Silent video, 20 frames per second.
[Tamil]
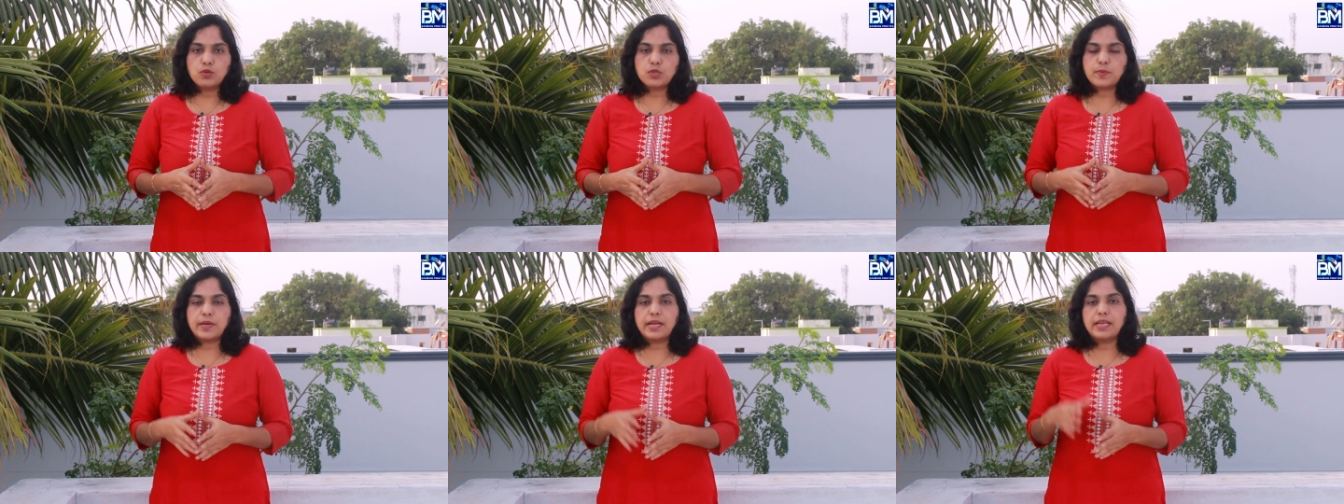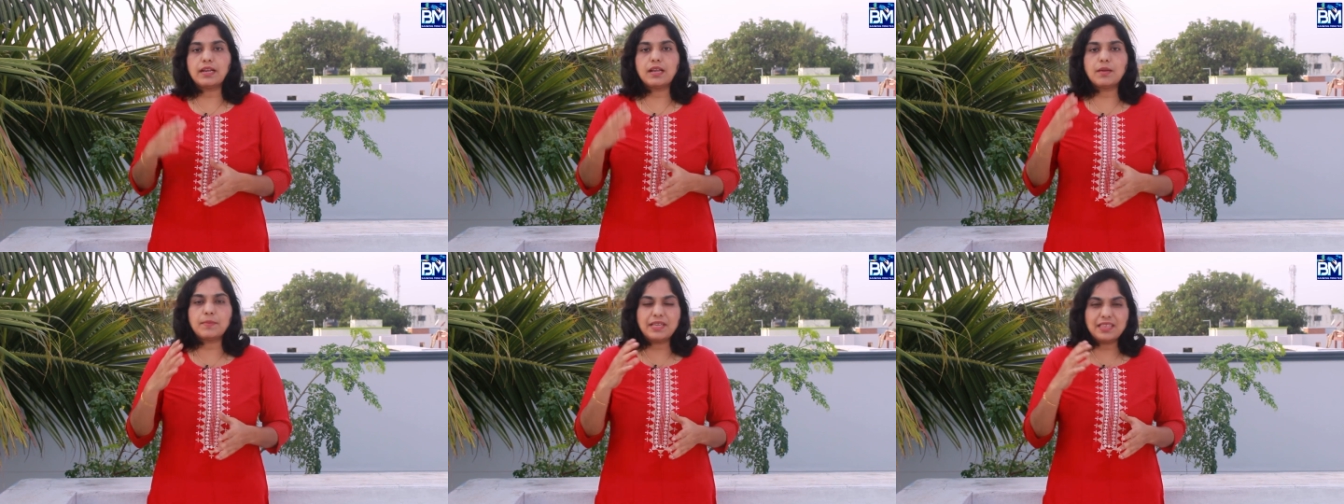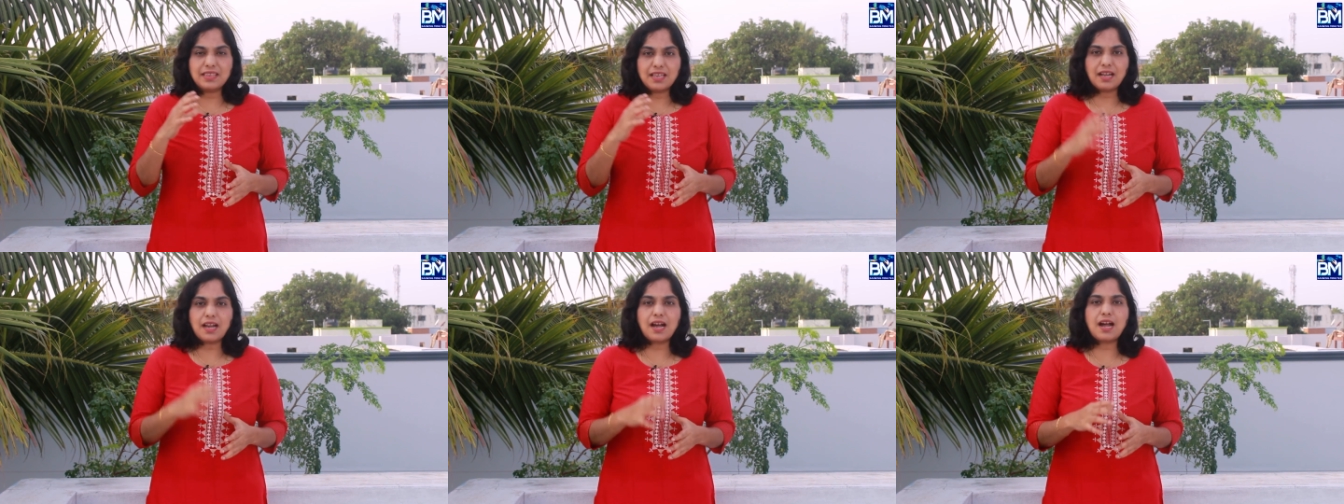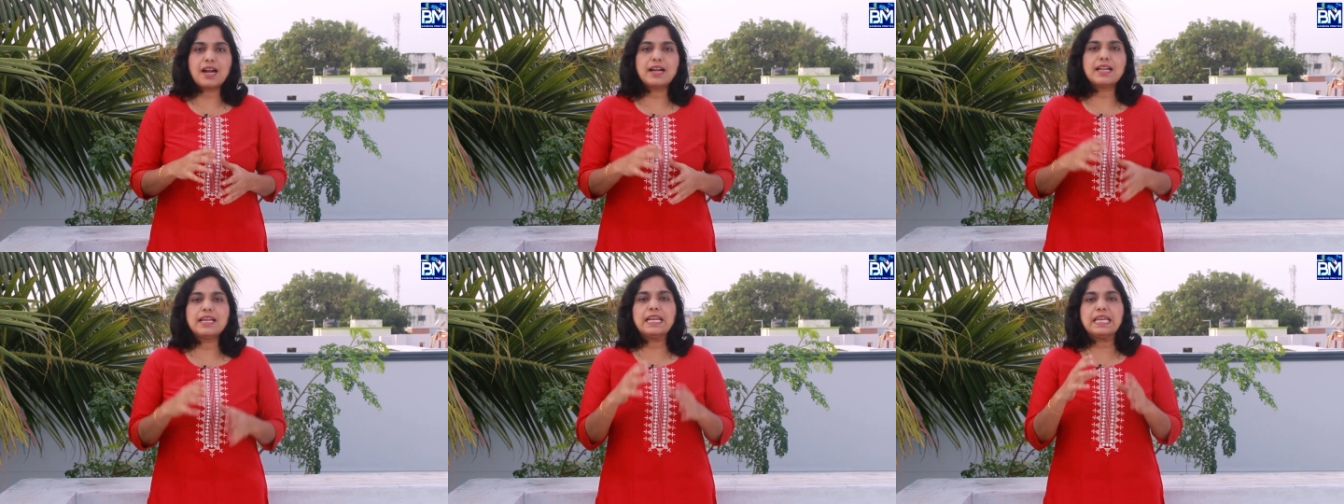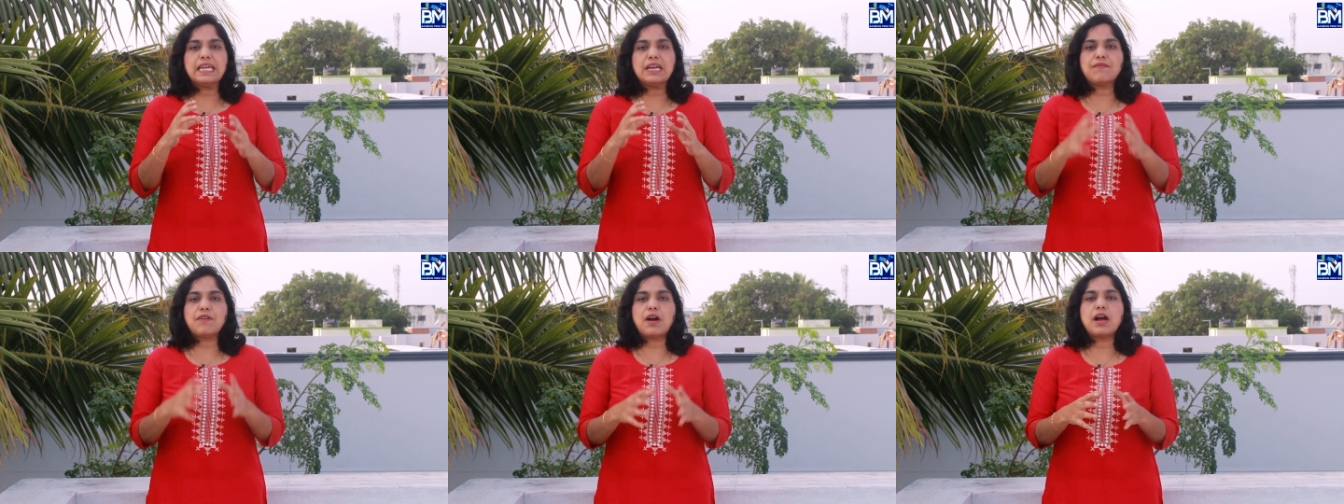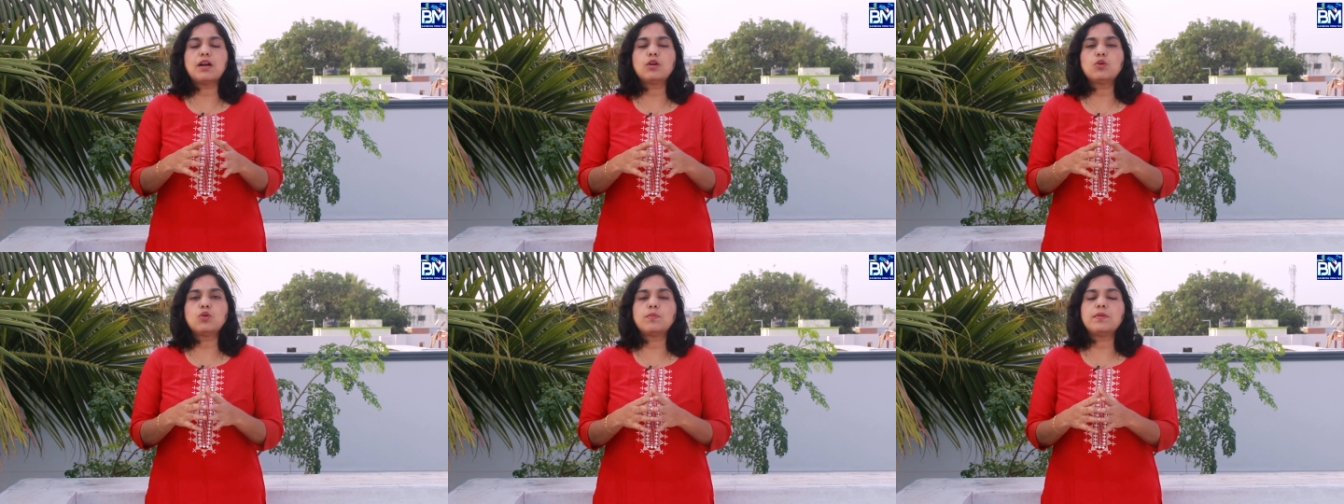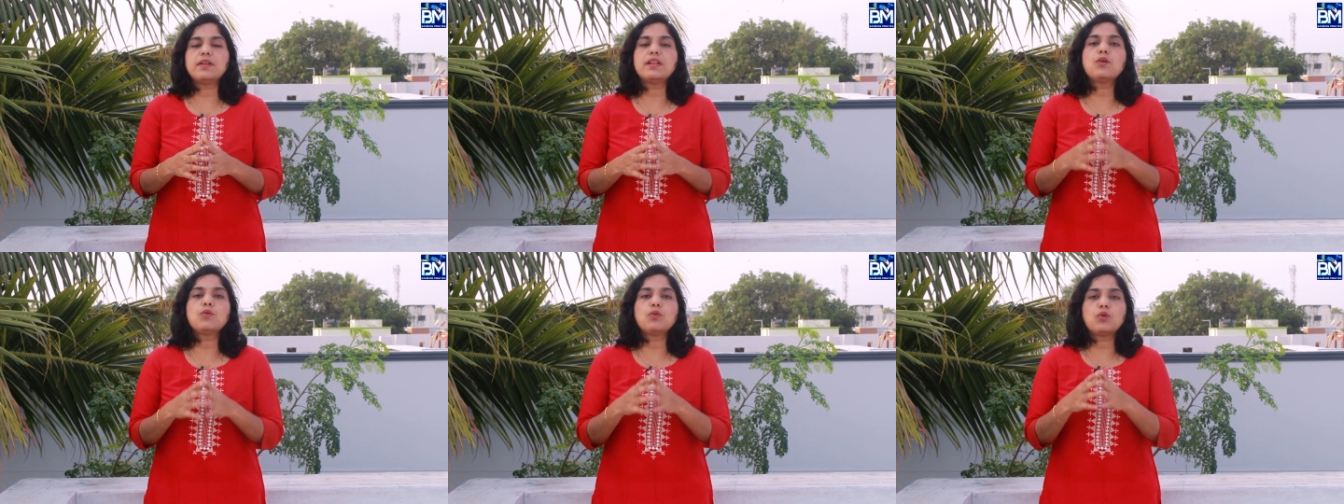யூஸ் பண்ணிக்கலாம் இந்த கார்டை நீங்கள் வாங்கணும்
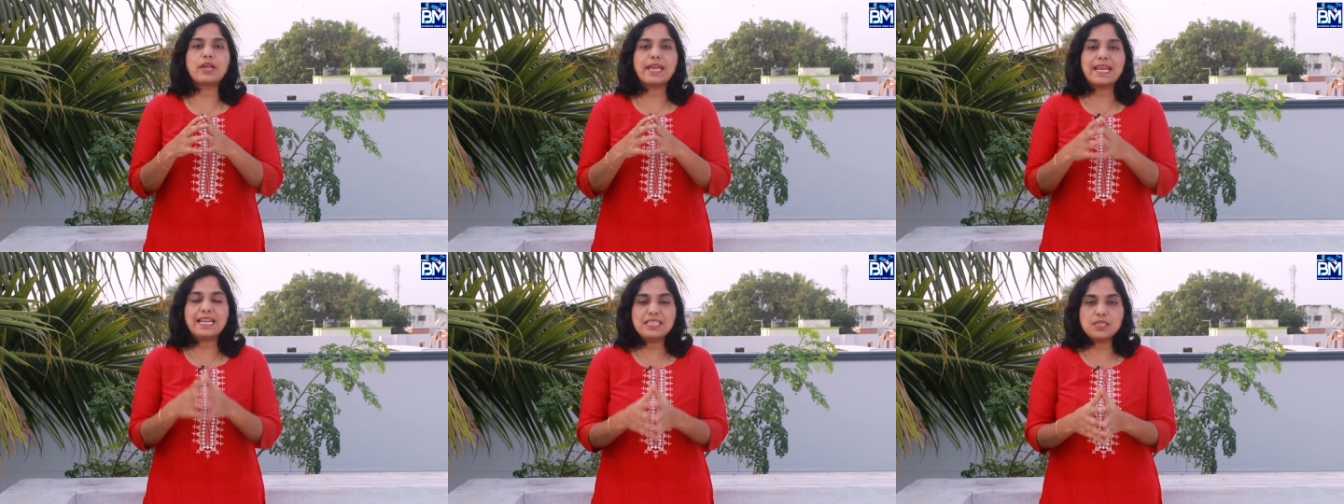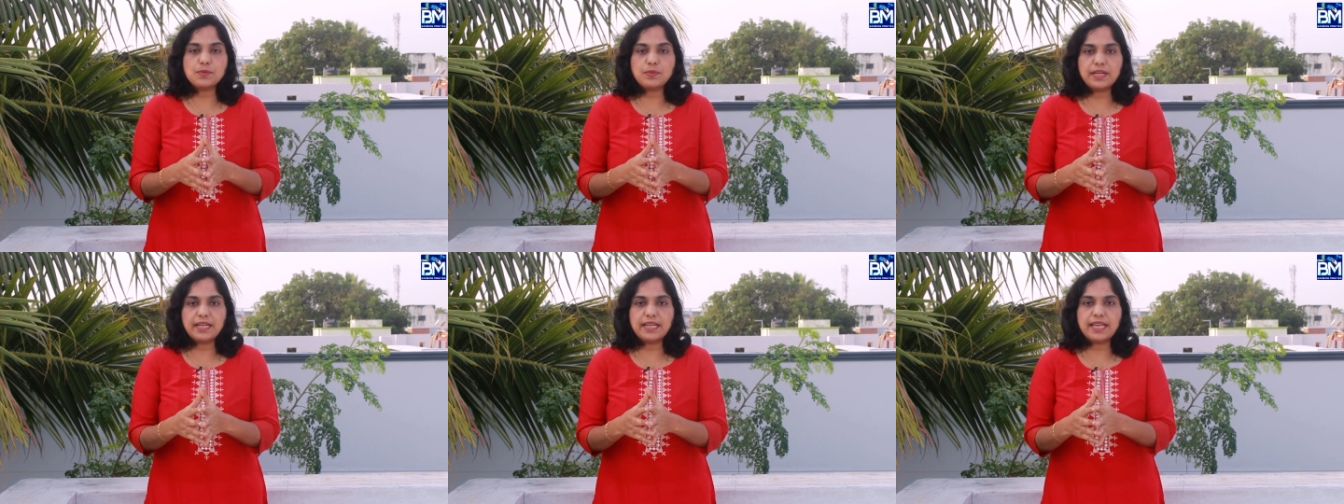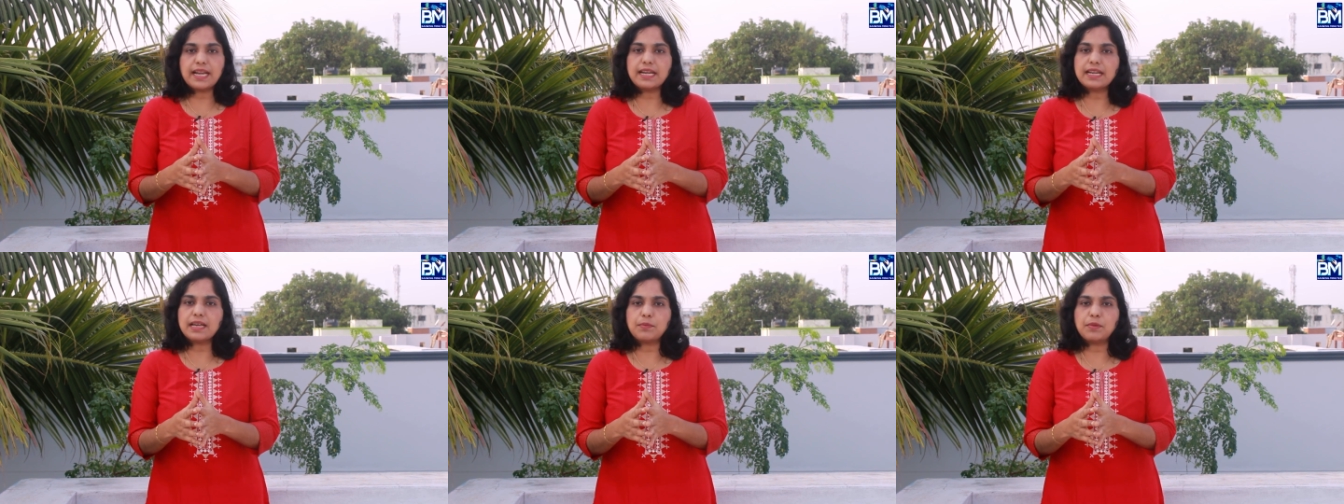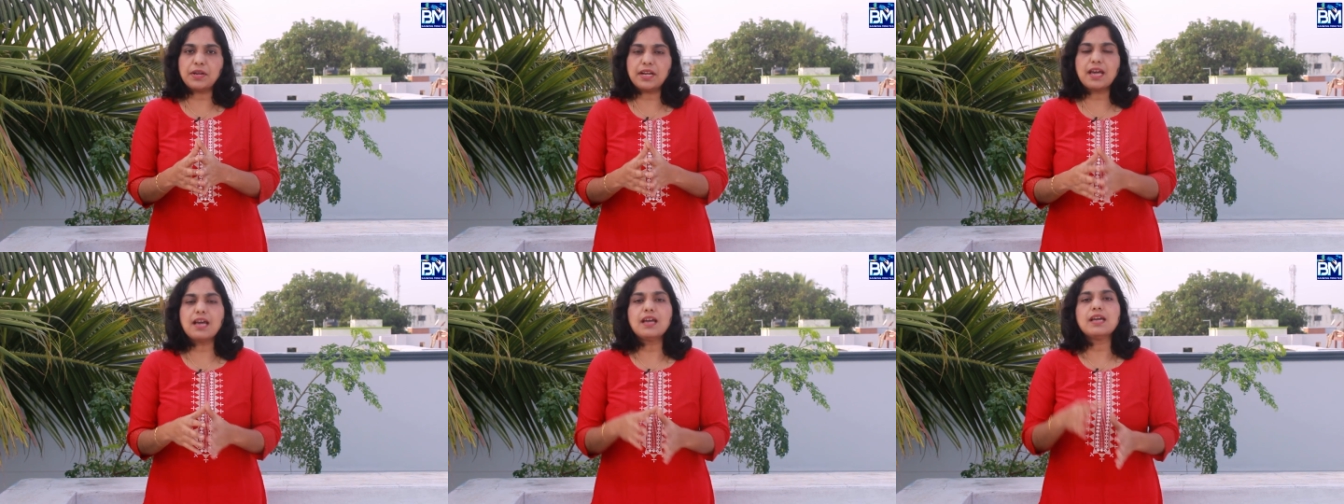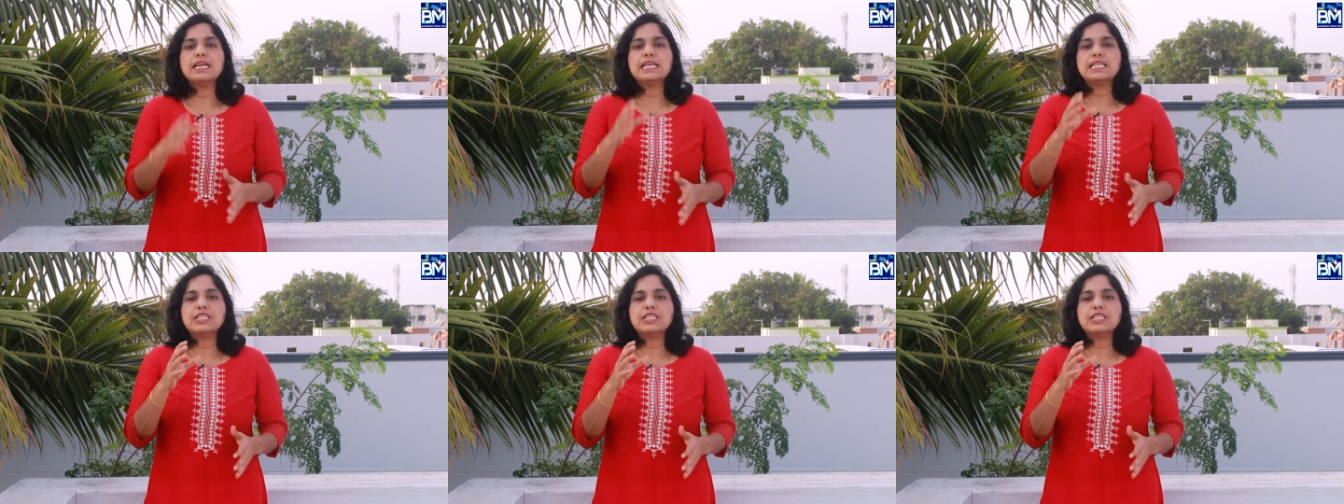அப்படின்னா உங்களோட எலிஜிபிலிட்டி என்ன அப்படின்னா